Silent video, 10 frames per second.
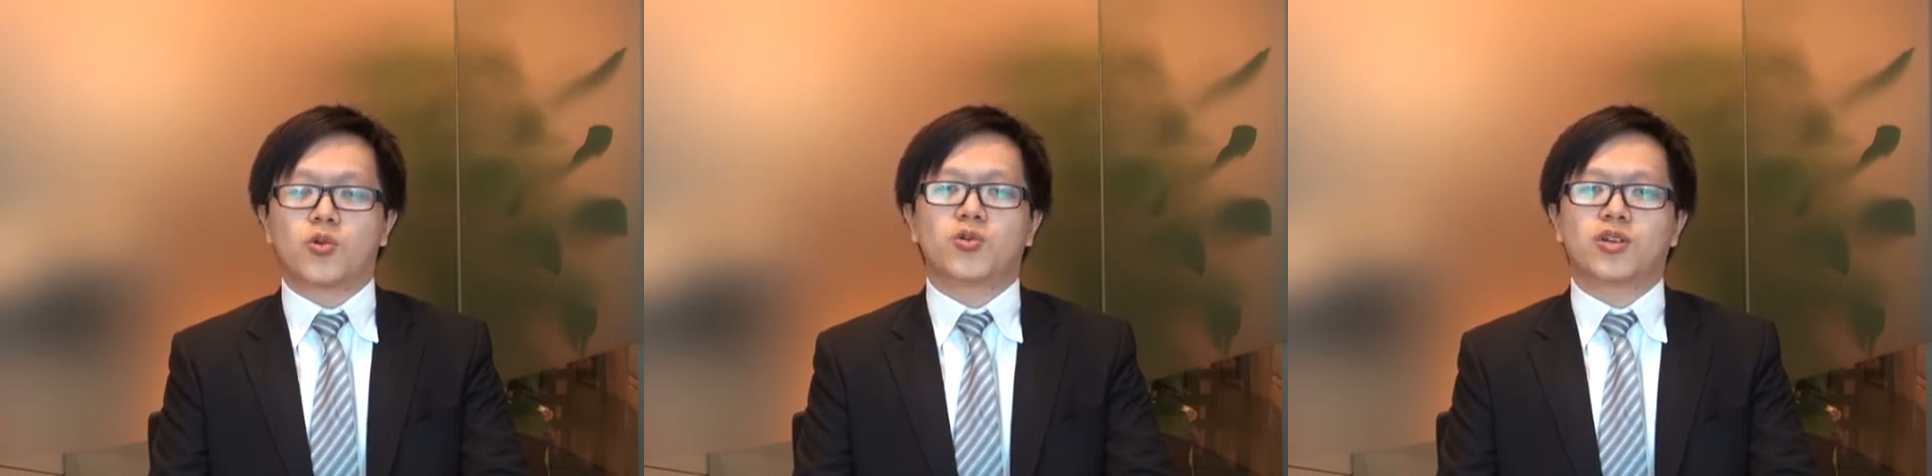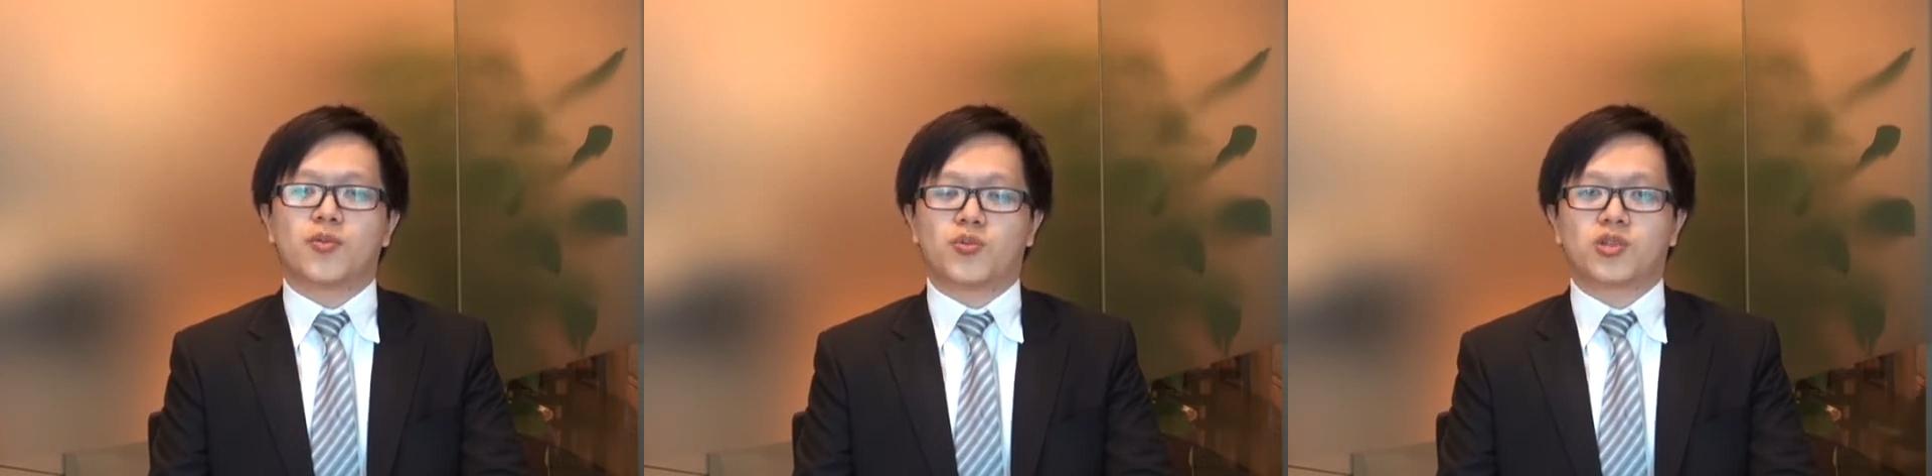作
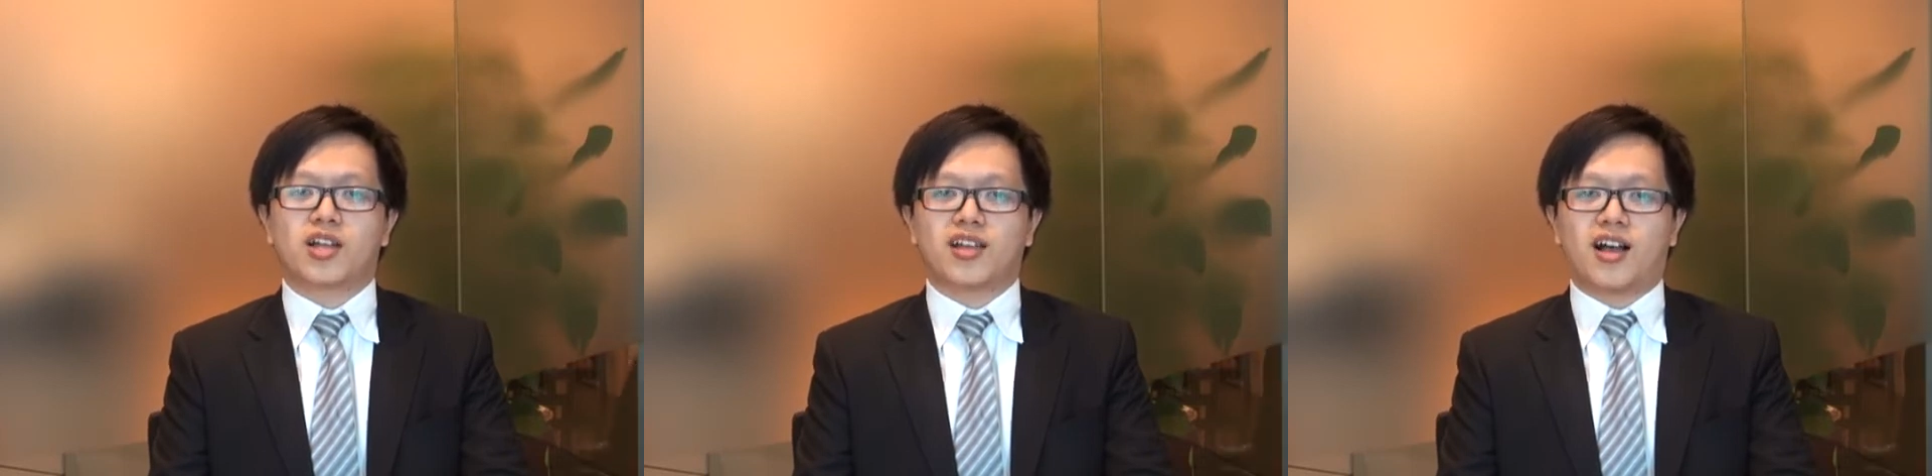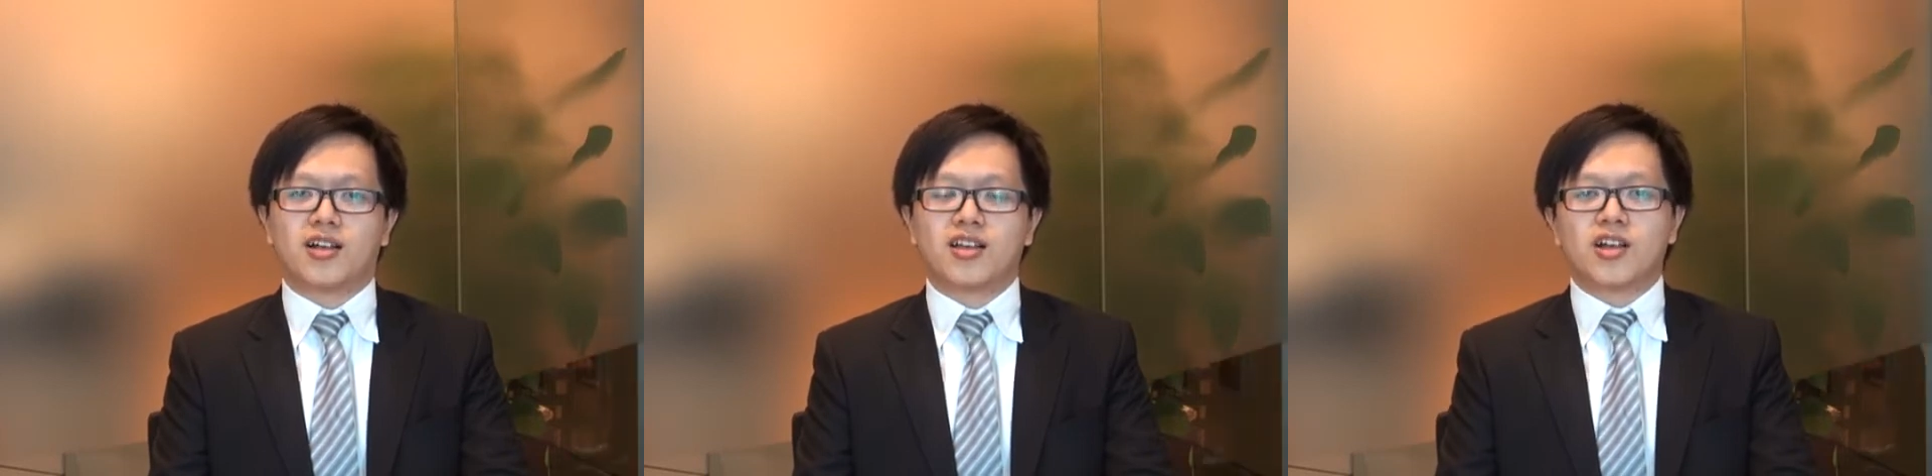用呢不太
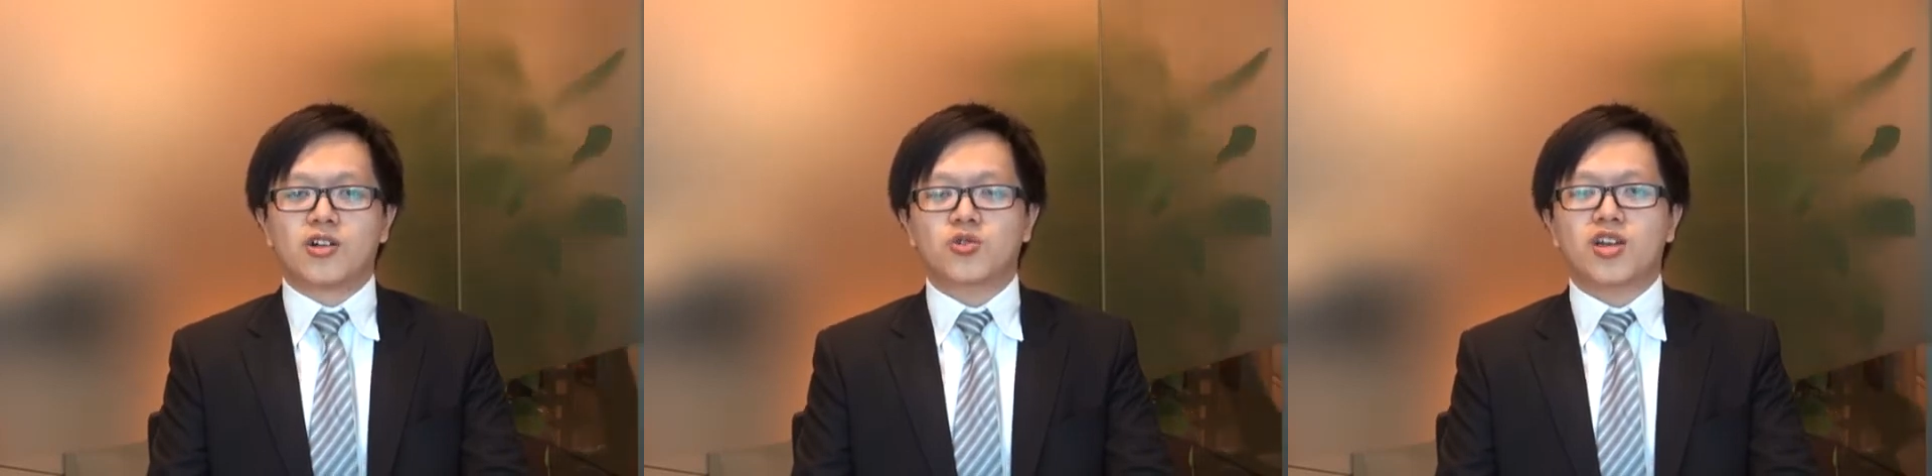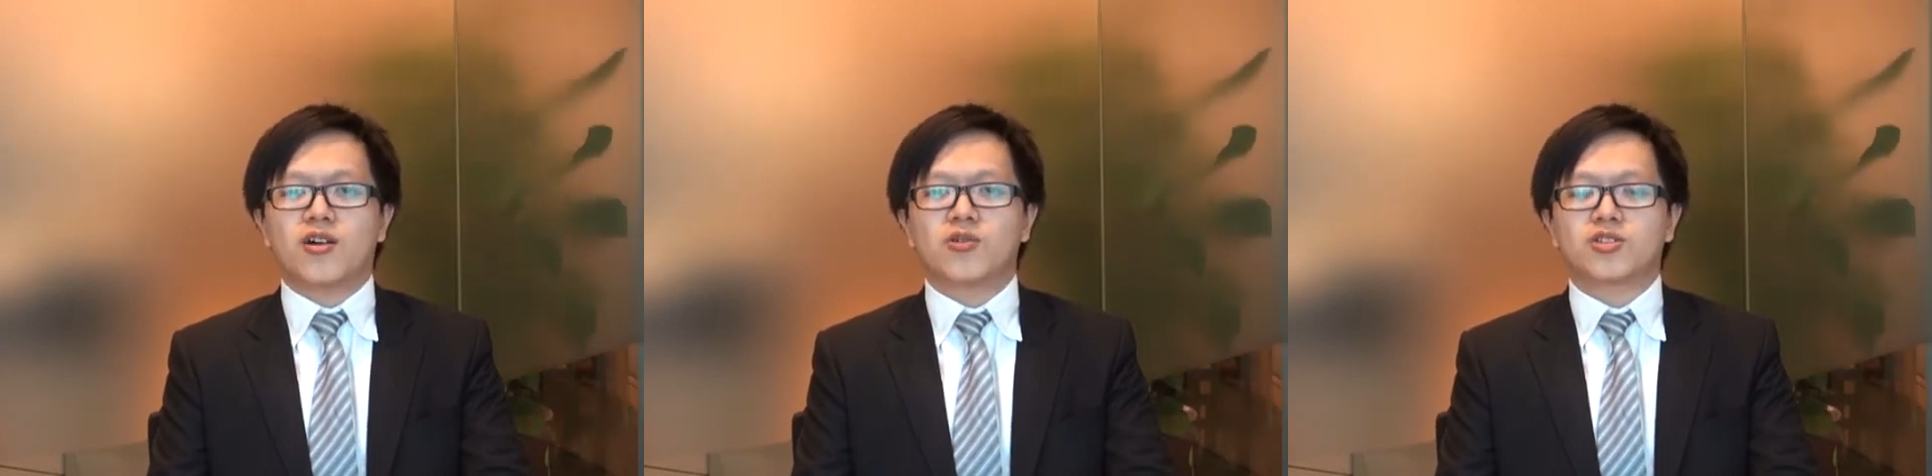大。
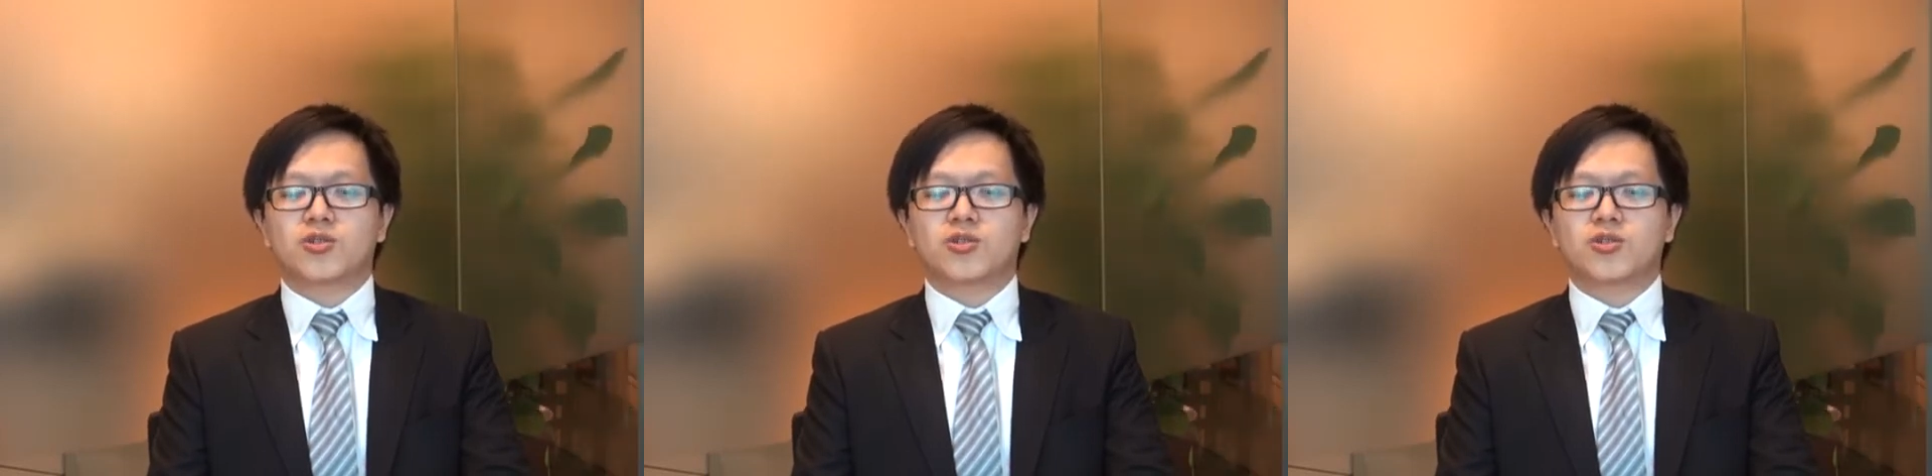最后呢，